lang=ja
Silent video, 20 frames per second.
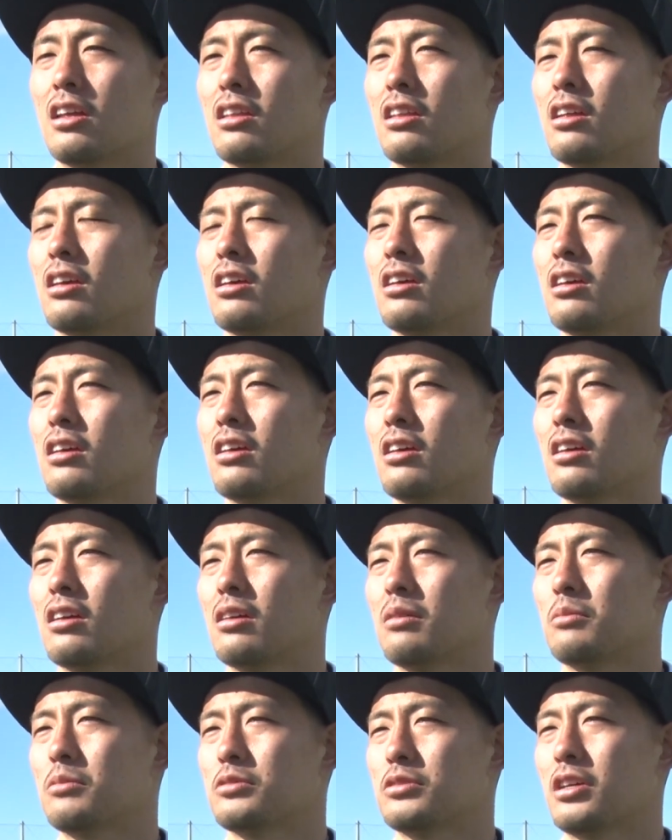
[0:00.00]
で
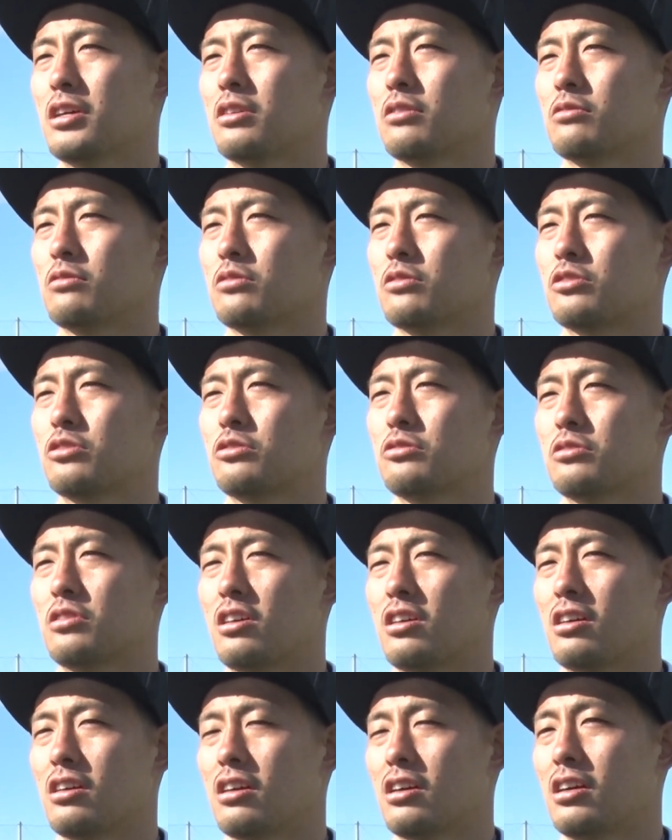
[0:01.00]
もう最後の
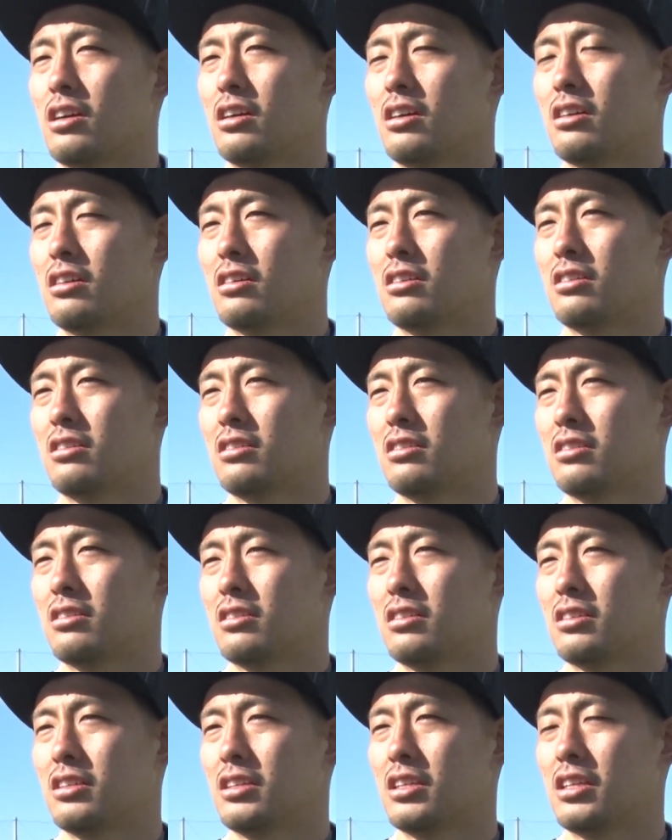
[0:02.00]
シューターが
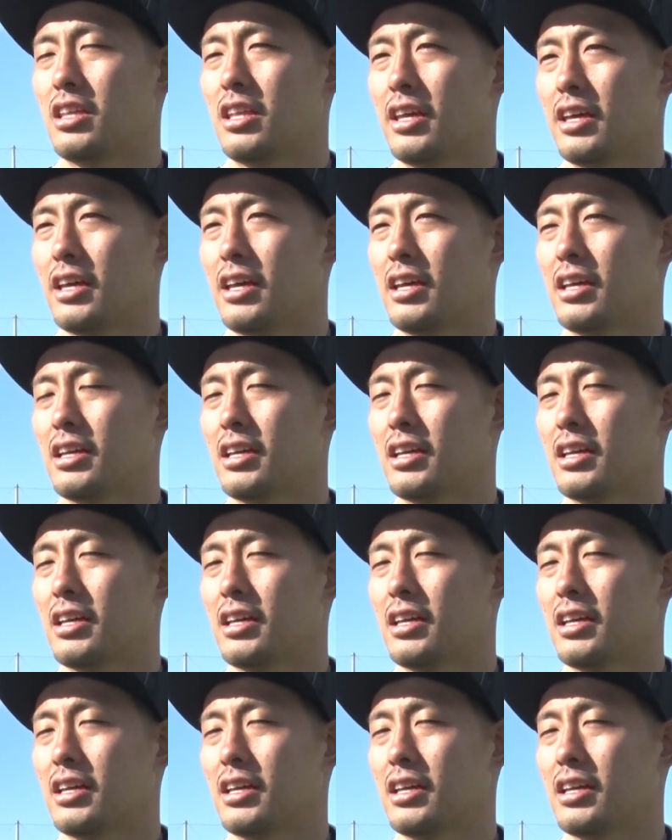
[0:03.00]
いて、